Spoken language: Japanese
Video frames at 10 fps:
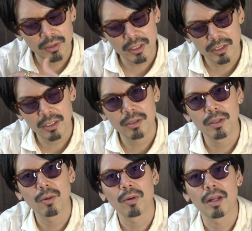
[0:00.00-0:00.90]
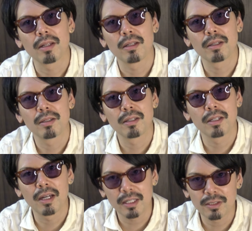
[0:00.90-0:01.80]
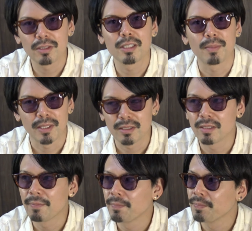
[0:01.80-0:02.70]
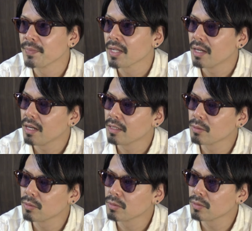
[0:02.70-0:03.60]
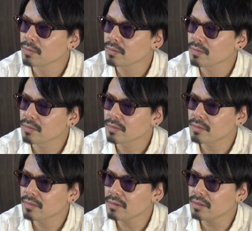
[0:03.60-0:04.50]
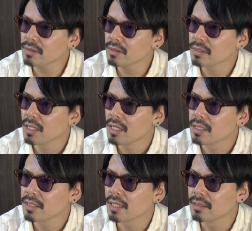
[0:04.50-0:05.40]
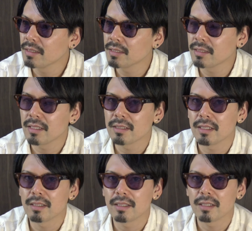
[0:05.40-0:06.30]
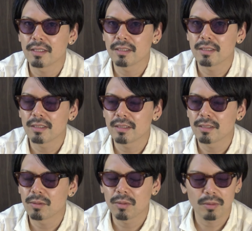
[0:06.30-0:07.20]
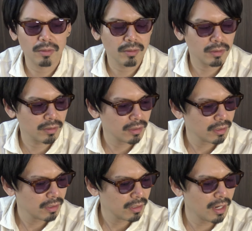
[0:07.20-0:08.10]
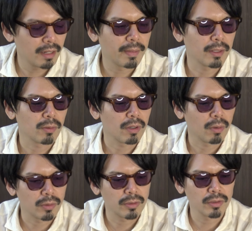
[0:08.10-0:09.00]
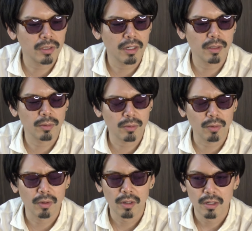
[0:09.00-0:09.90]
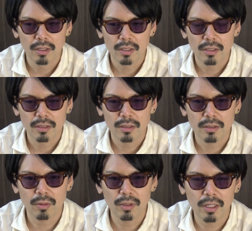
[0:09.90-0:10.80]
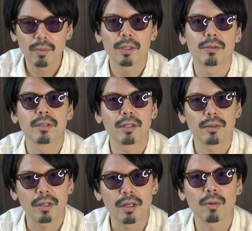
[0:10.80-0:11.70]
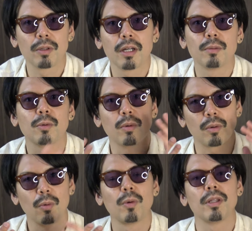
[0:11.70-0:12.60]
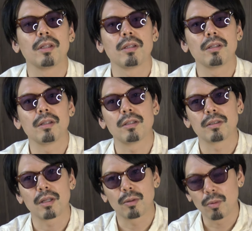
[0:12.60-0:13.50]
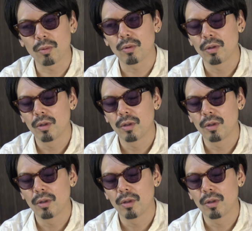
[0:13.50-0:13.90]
うてしっくりこない気がしますあのサングラス屋さんでそのレイバンとかを普通にかけるとそんなに悪くないていうか結構似合うものが多いんですけど